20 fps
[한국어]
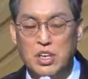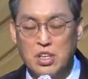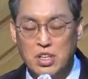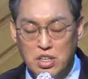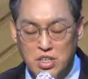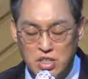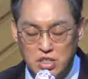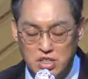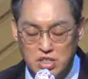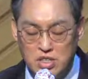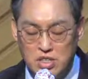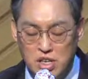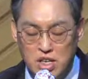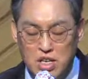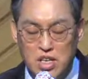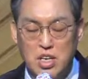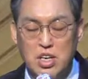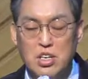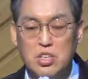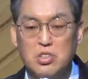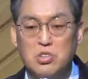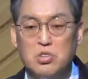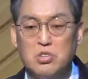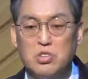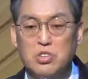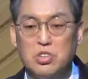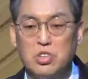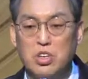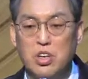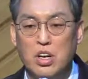그 착한
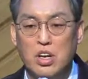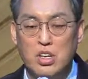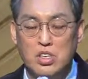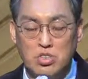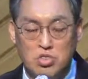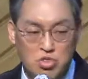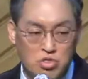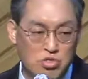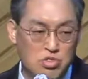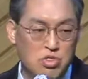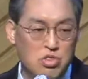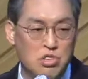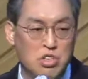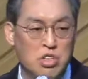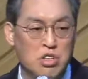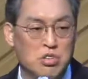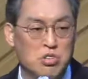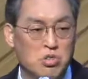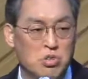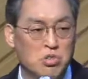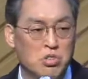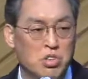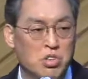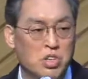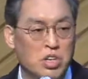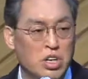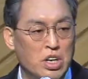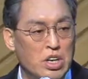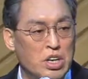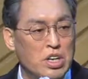종들, 충성된
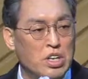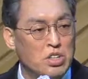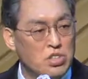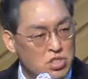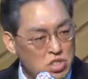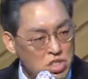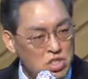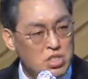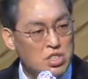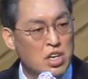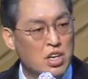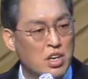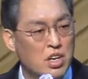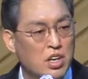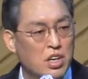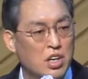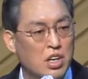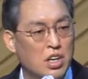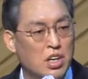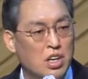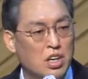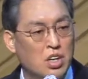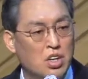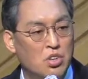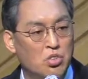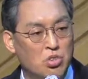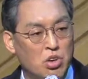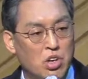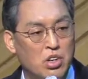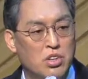종들을 칭찬하게
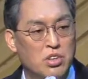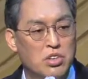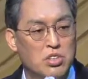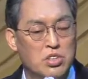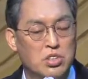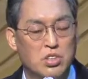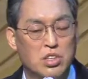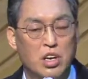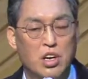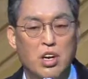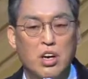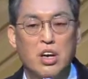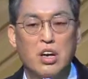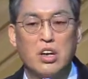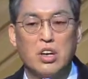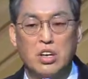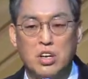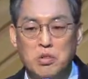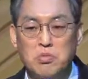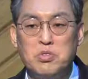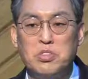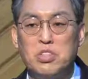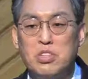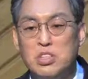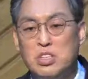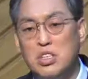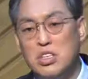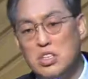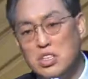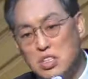될 것이다. 그러면서
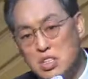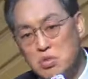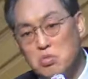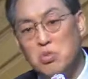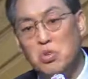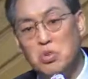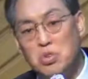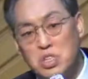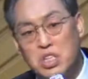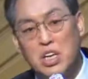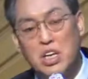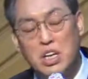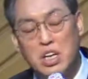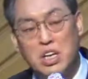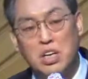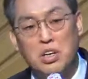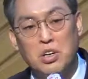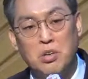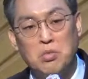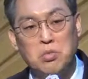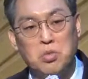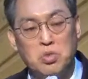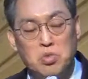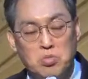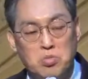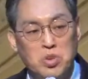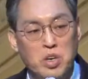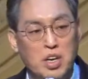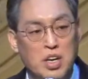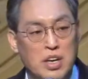이제 25장에 여러분
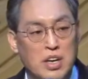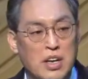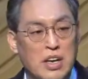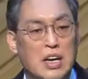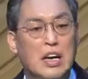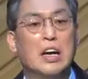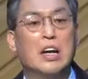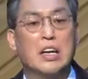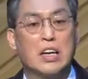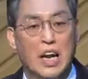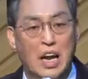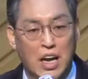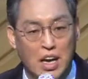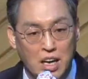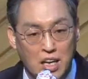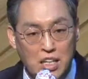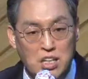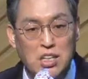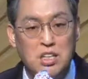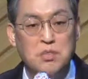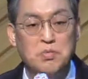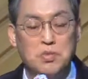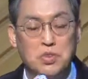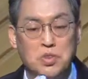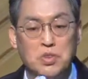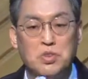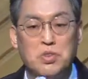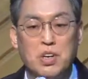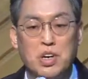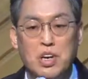유명한 달란트
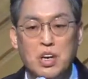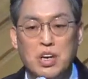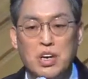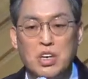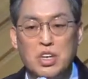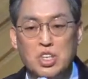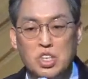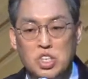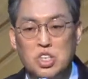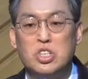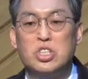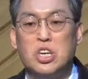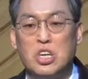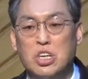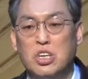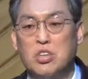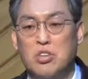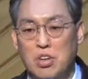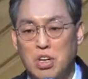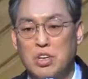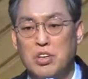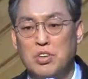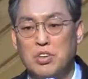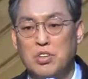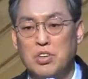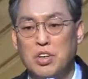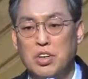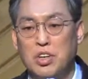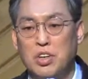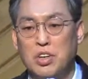비유가 시작이 되는
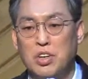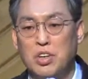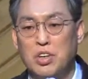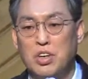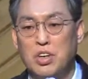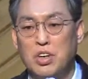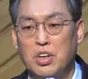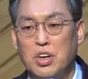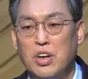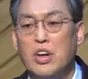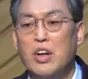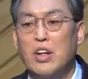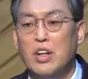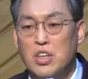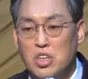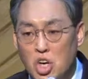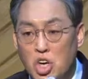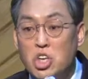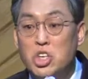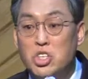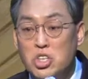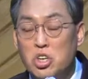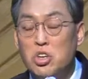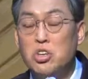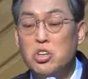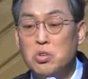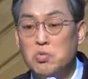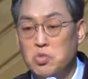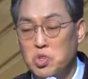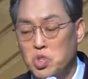거예요.
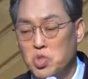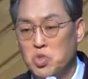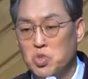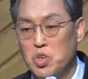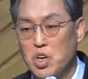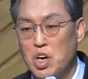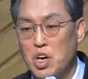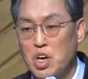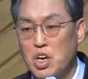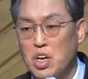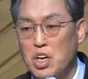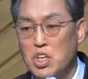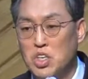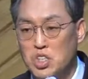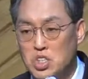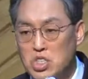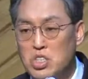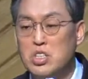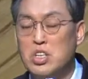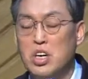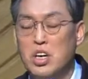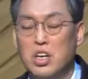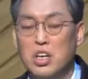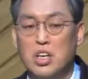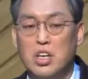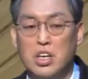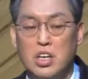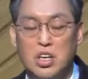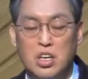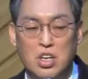열처녀 비유가
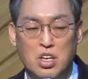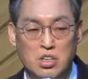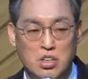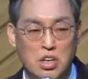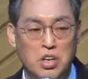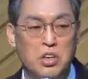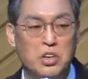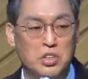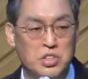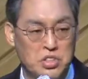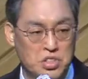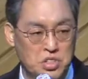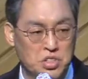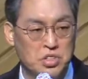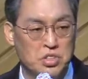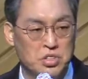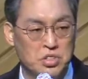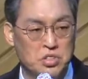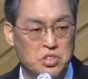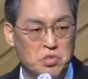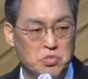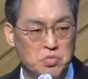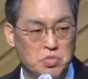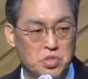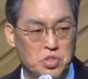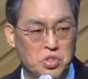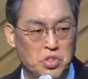시작이 되어지는 것입니다.